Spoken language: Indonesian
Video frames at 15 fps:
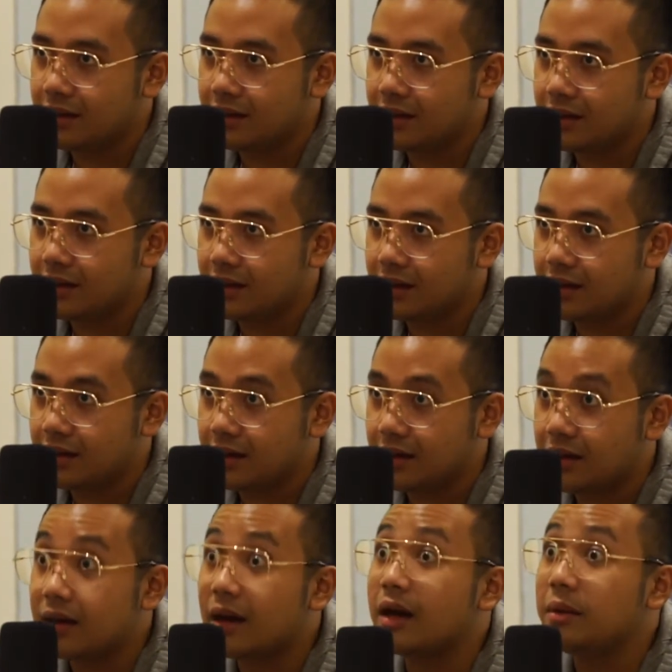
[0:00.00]

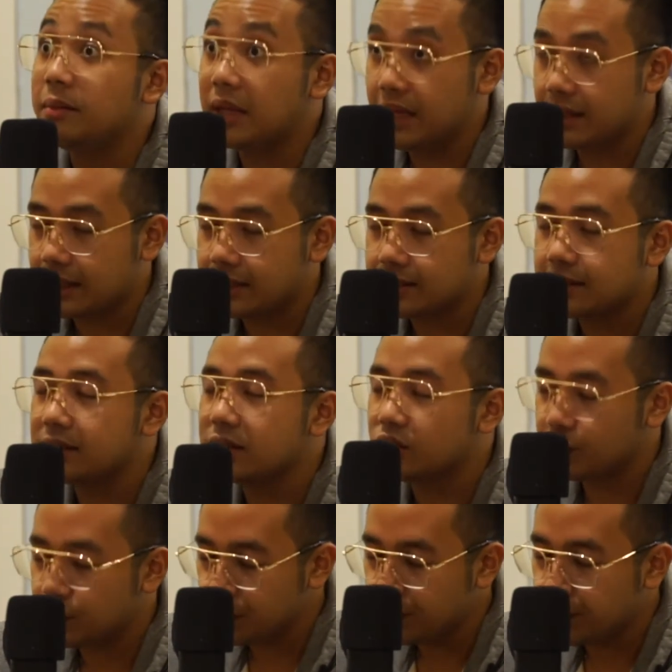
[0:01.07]
Kredibilitas itu. Kredibilitas.
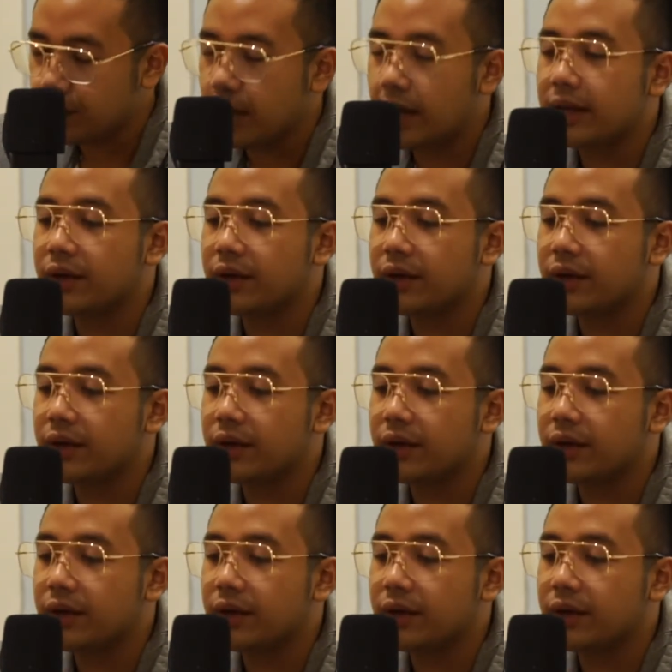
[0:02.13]
Yes. True,